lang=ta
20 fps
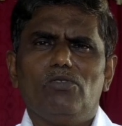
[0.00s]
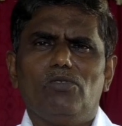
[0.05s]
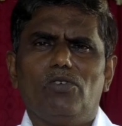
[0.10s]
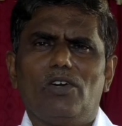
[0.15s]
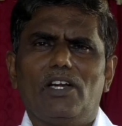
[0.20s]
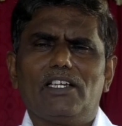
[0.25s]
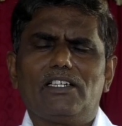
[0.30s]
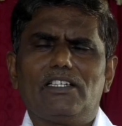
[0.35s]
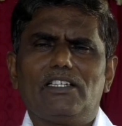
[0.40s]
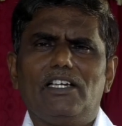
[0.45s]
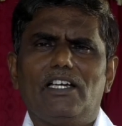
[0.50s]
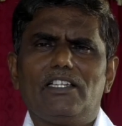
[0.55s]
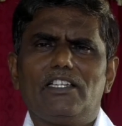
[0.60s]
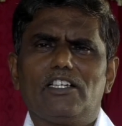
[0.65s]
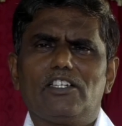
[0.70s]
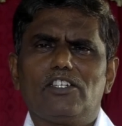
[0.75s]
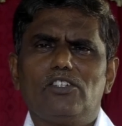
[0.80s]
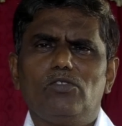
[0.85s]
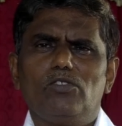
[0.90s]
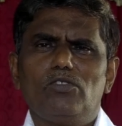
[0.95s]
உனக்கு
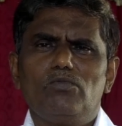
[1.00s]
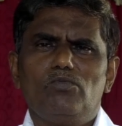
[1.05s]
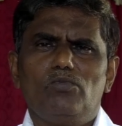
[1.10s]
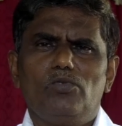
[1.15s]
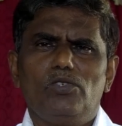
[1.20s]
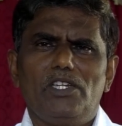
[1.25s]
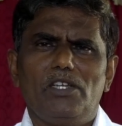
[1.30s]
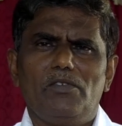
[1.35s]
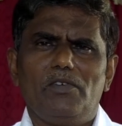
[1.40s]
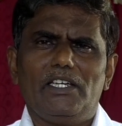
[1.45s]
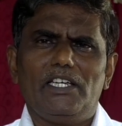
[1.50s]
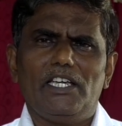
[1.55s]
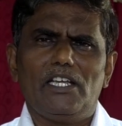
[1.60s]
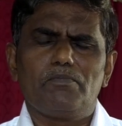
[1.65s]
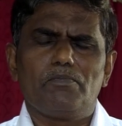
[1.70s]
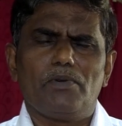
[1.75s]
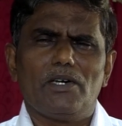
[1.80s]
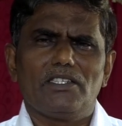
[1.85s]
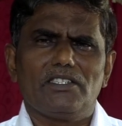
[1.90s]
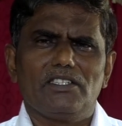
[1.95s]
அதற்கு ஒரு முடிவை
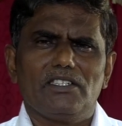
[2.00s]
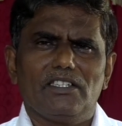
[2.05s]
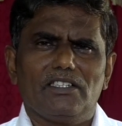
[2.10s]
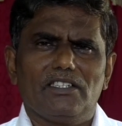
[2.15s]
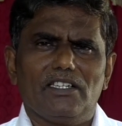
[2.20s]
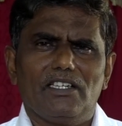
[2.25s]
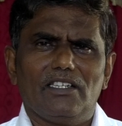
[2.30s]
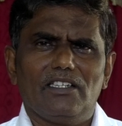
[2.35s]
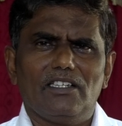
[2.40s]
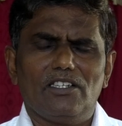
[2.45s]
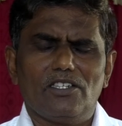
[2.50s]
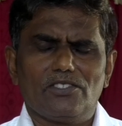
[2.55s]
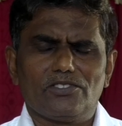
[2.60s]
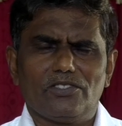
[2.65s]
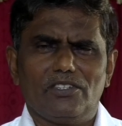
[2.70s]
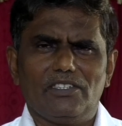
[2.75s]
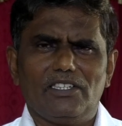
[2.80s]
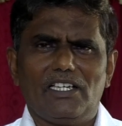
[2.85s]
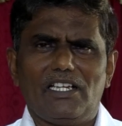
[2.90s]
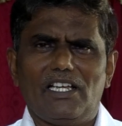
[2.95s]
ஏற்படுத்தியிருக்கிறேன் என்று
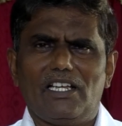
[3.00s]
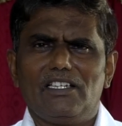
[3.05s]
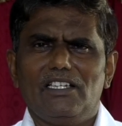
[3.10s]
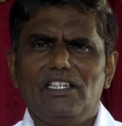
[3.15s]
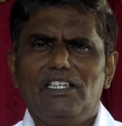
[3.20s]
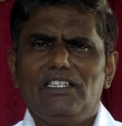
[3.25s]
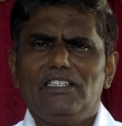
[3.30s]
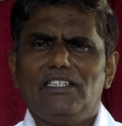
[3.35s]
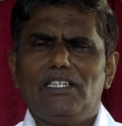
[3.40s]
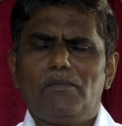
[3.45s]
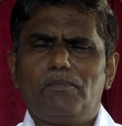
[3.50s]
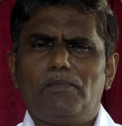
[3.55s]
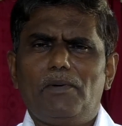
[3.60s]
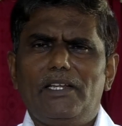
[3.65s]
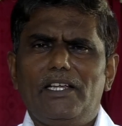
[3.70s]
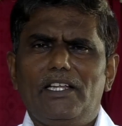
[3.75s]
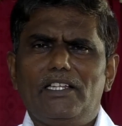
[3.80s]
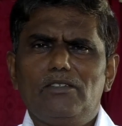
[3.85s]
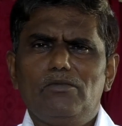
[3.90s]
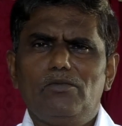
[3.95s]
சொல்கிறார்
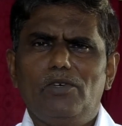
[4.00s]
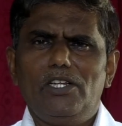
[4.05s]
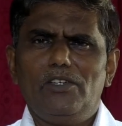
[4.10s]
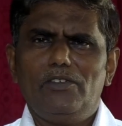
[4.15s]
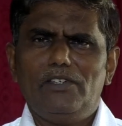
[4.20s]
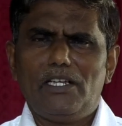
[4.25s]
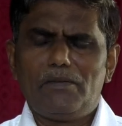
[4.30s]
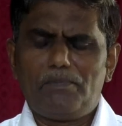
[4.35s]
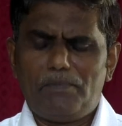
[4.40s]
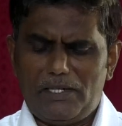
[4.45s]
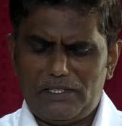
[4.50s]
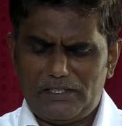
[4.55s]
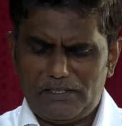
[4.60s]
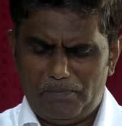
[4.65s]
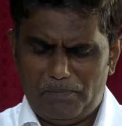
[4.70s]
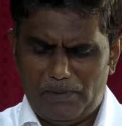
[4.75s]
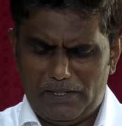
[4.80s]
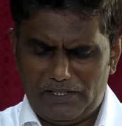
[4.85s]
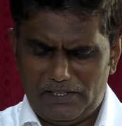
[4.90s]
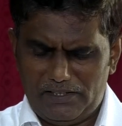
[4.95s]
எப்படி அந்த முடிவு
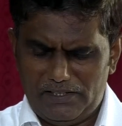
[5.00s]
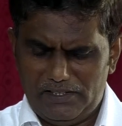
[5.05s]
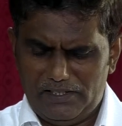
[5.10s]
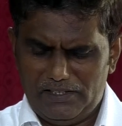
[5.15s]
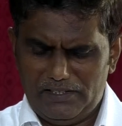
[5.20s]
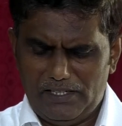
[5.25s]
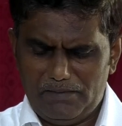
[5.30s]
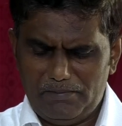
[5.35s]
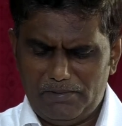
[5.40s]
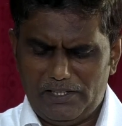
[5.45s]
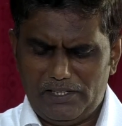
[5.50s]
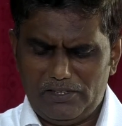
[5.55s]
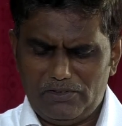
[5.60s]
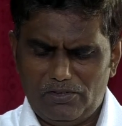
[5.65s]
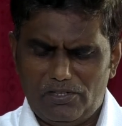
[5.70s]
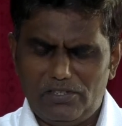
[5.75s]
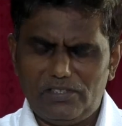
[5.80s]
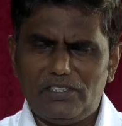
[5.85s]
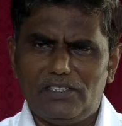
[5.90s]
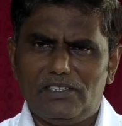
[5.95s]
ஏற்படுத்தப்பட்டது என்பதை
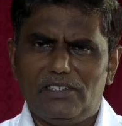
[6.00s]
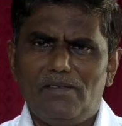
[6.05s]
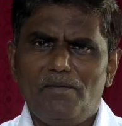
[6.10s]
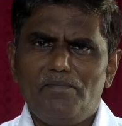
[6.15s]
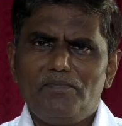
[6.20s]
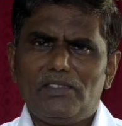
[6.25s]
குறித்து